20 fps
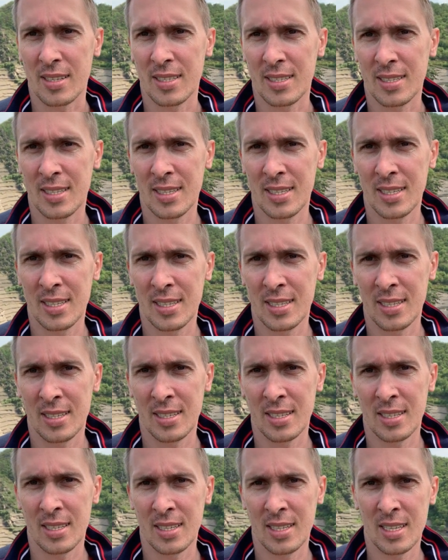Über
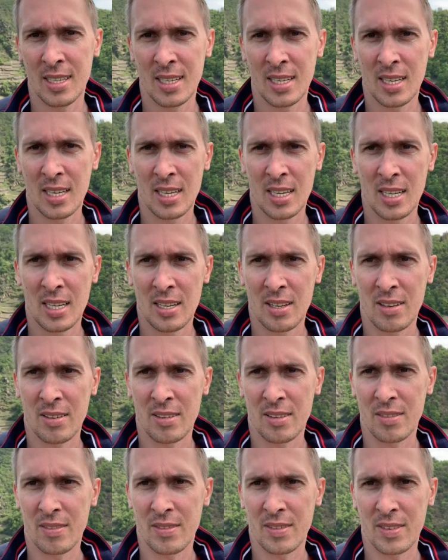diesen, über
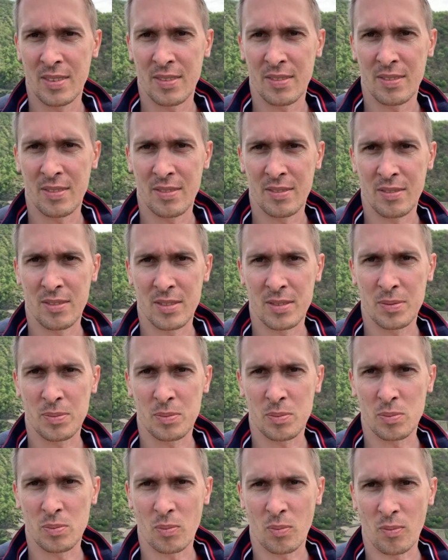diesen Weg
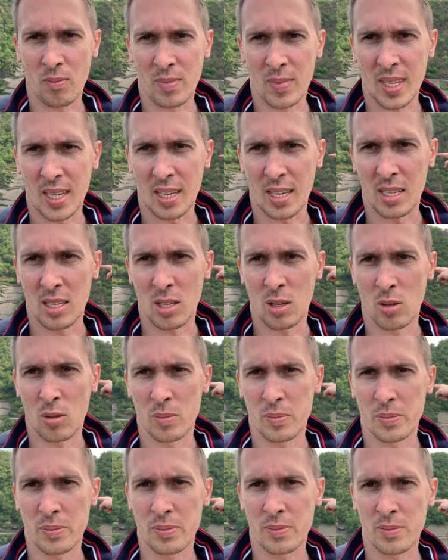rüber. Genau.
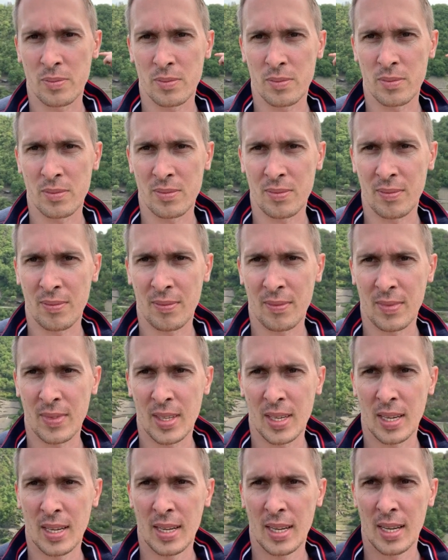
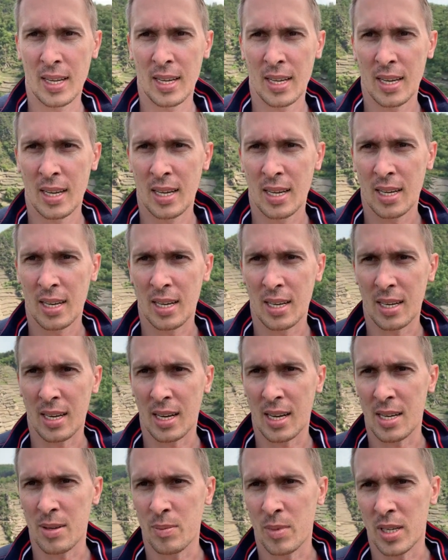Genau.
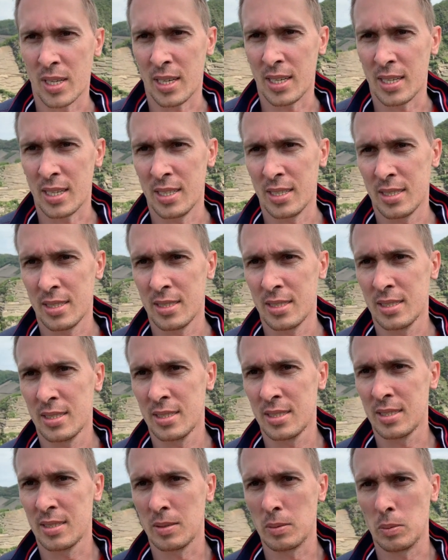Einmal da in die Richtung
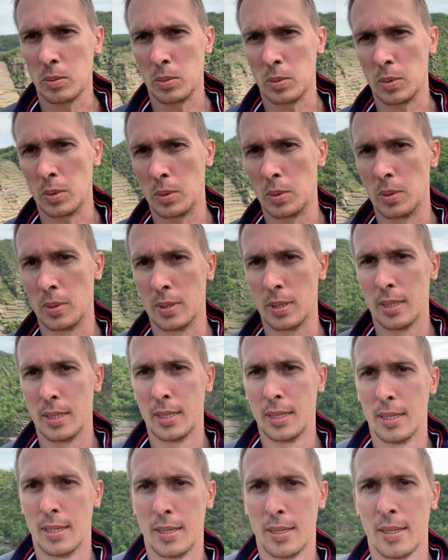ist das nochmal ganz gut
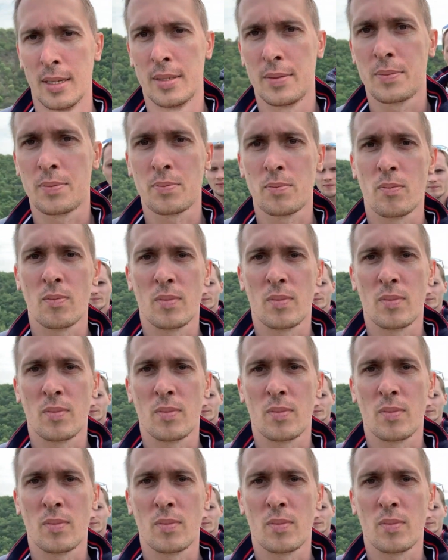gezeigt. Jawohl.